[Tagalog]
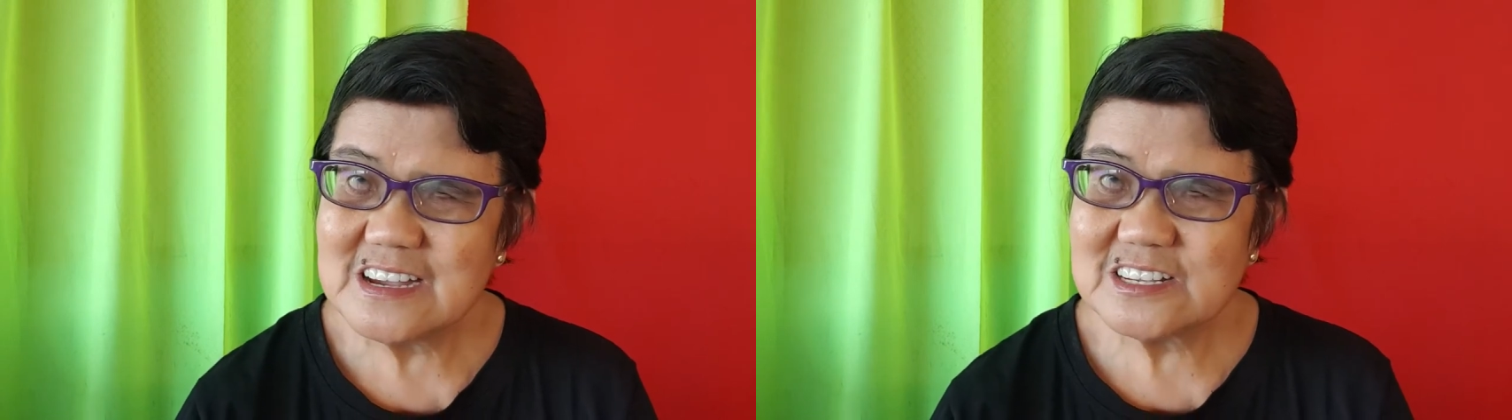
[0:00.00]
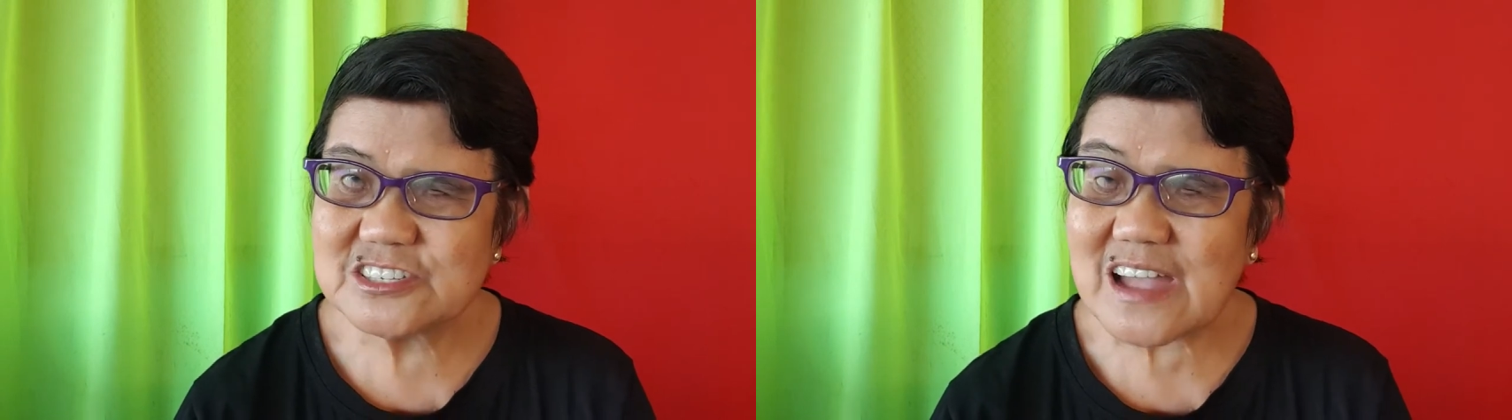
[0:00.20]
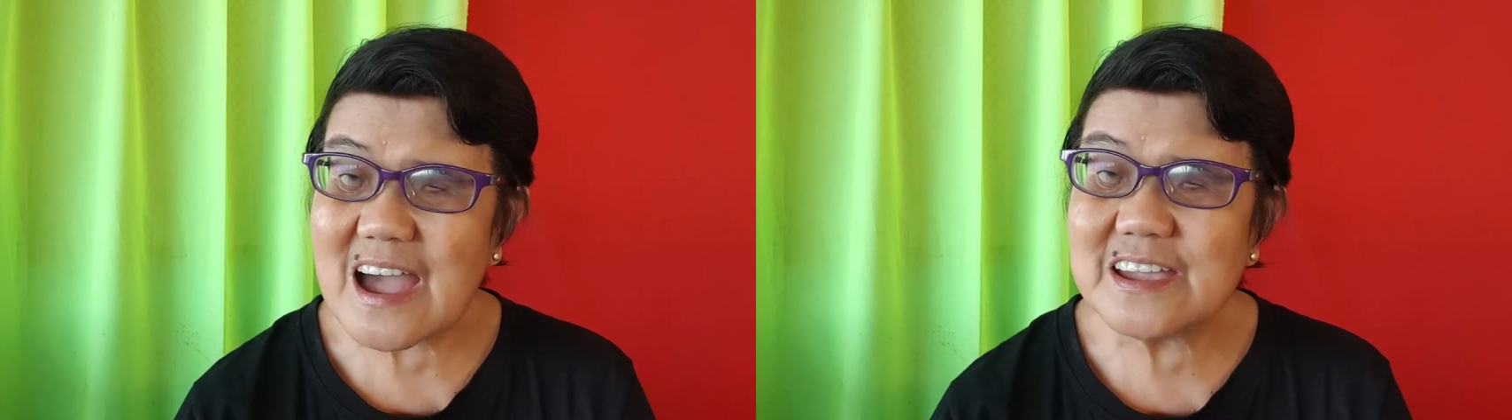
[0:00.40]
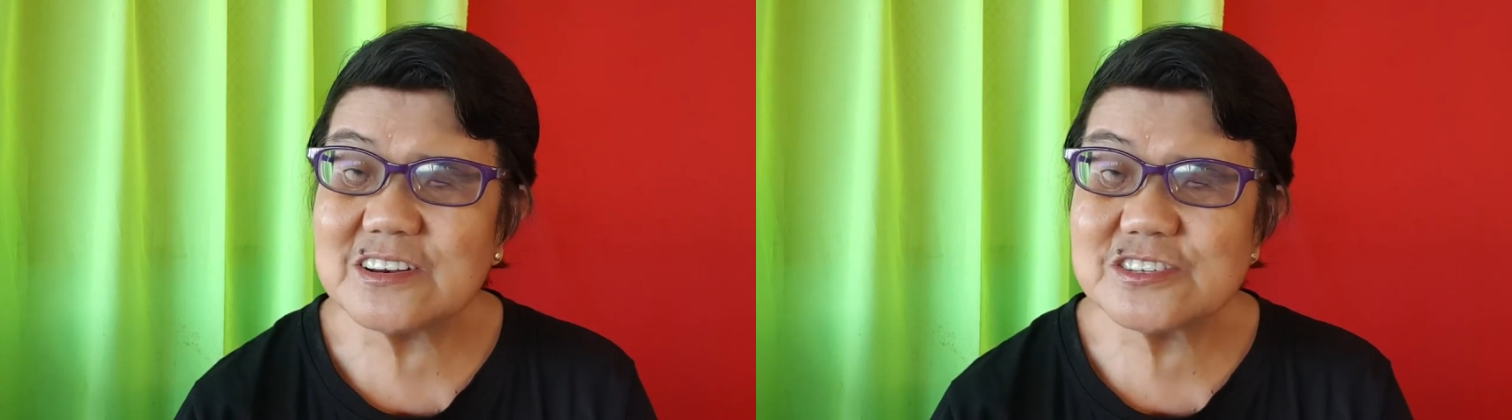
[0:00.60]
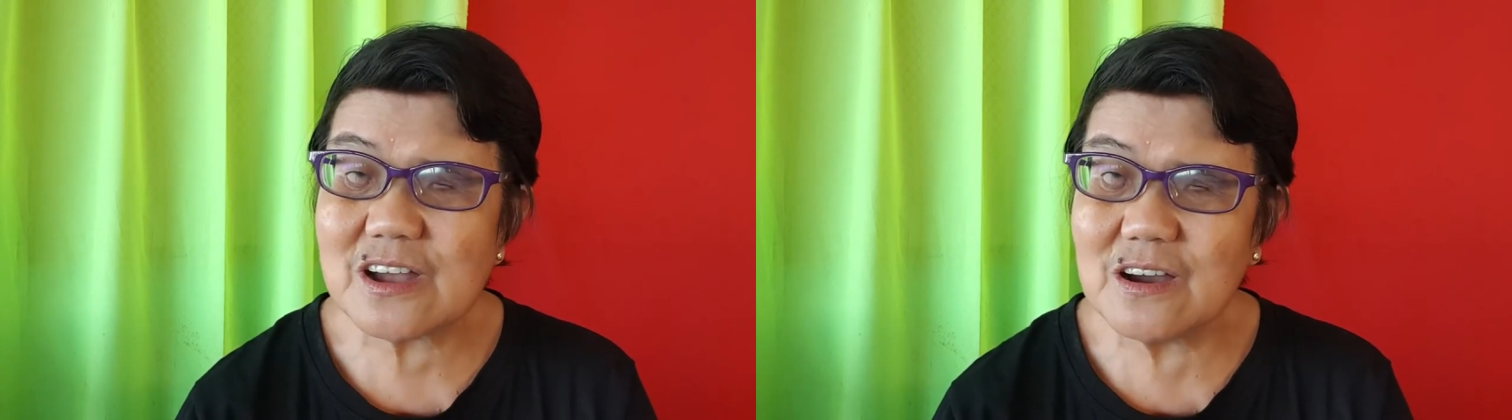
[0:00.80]

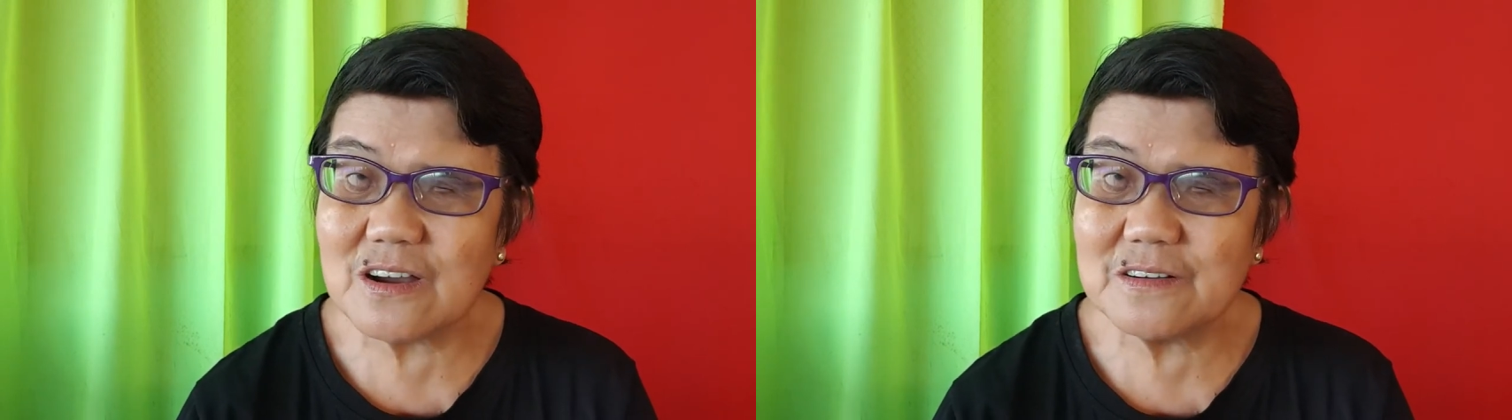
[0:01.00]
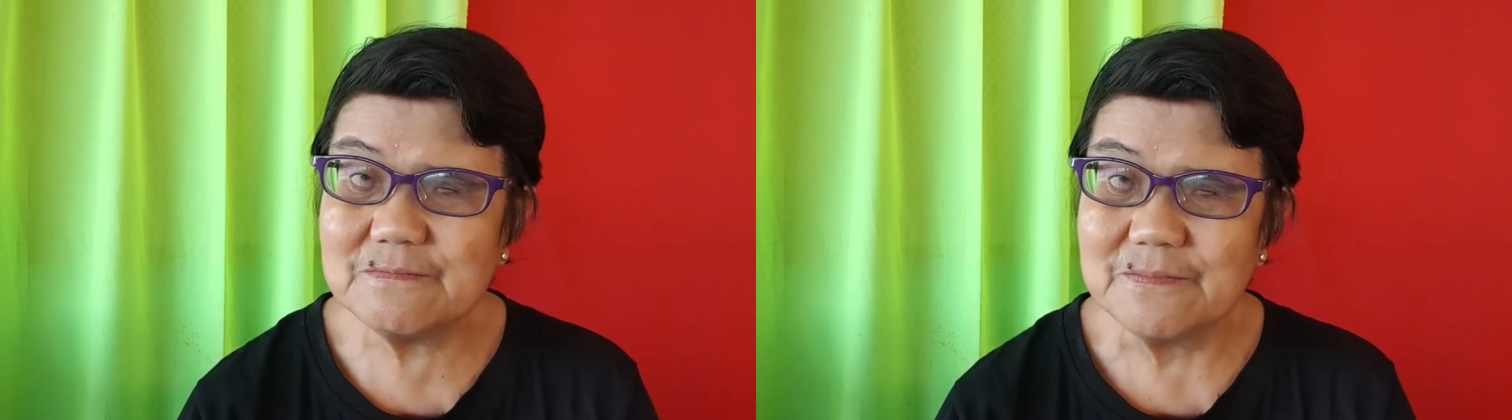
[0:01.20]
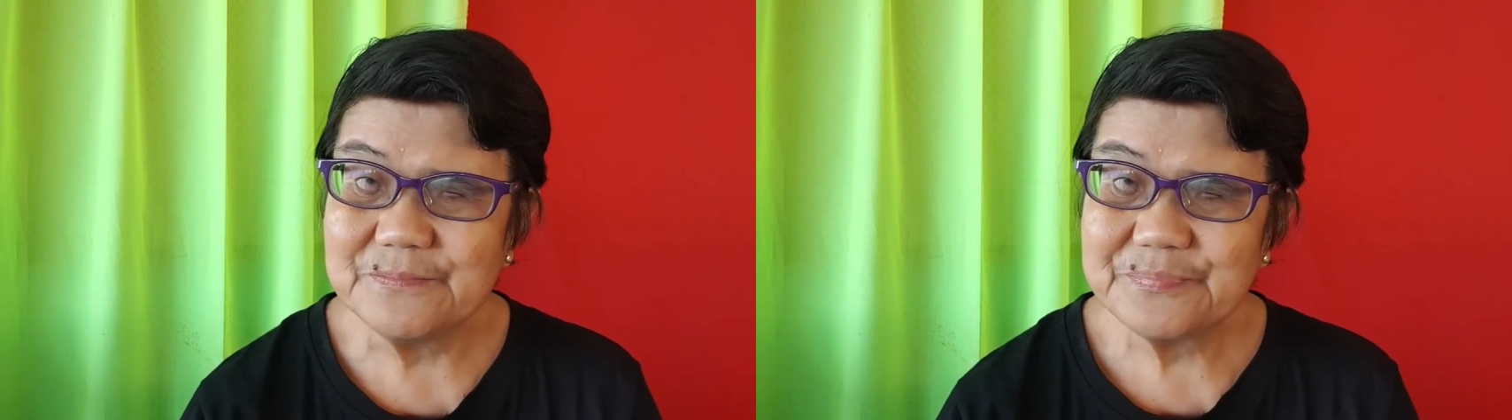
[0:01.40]
signs of